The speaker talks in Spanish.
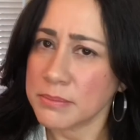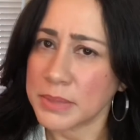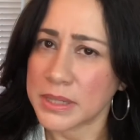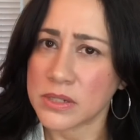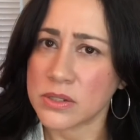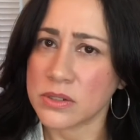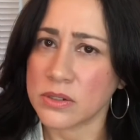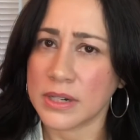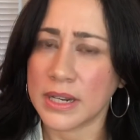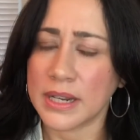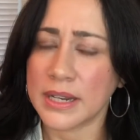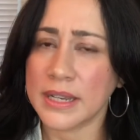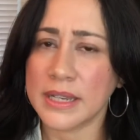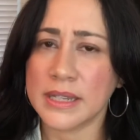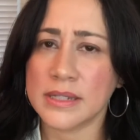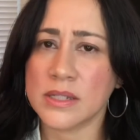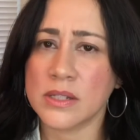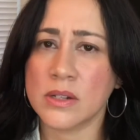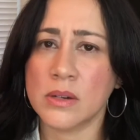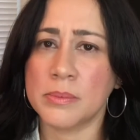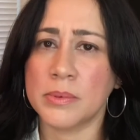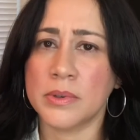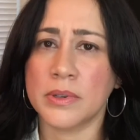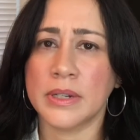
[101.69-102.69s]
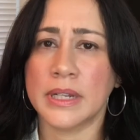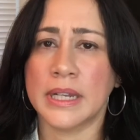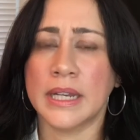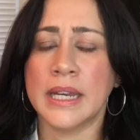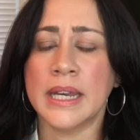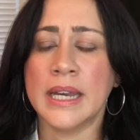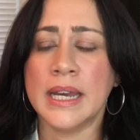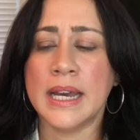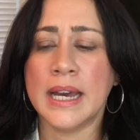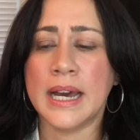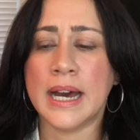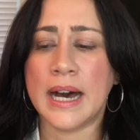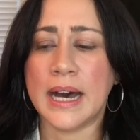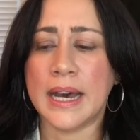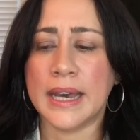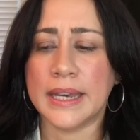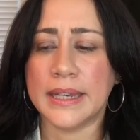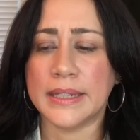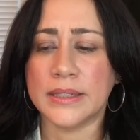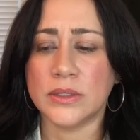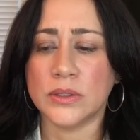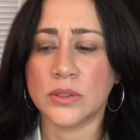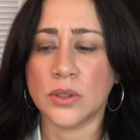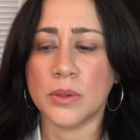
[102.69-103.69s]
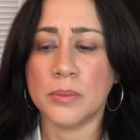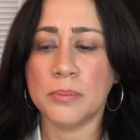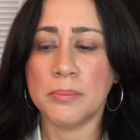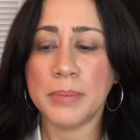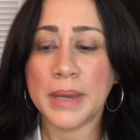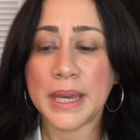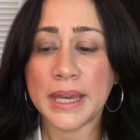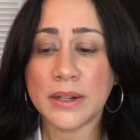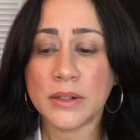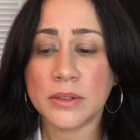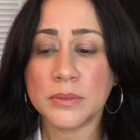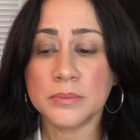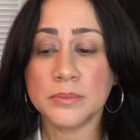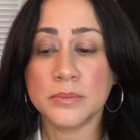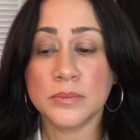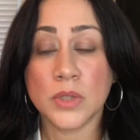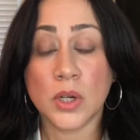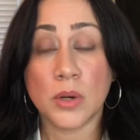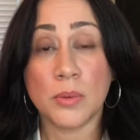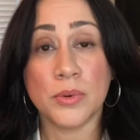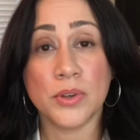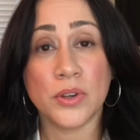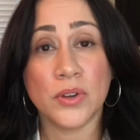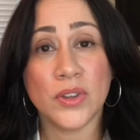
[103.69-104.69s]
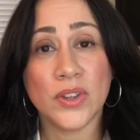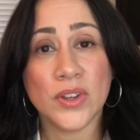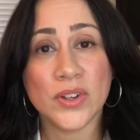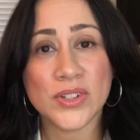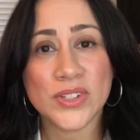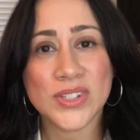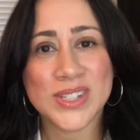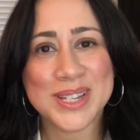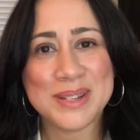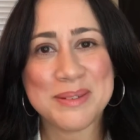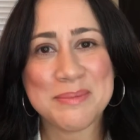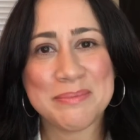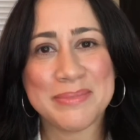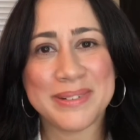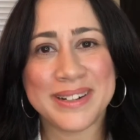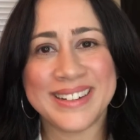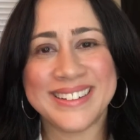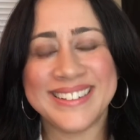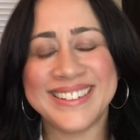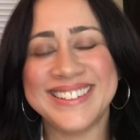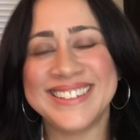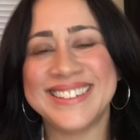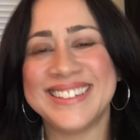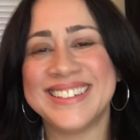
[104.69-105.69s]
personas que se oponen a esto, pero como yo digo siempre,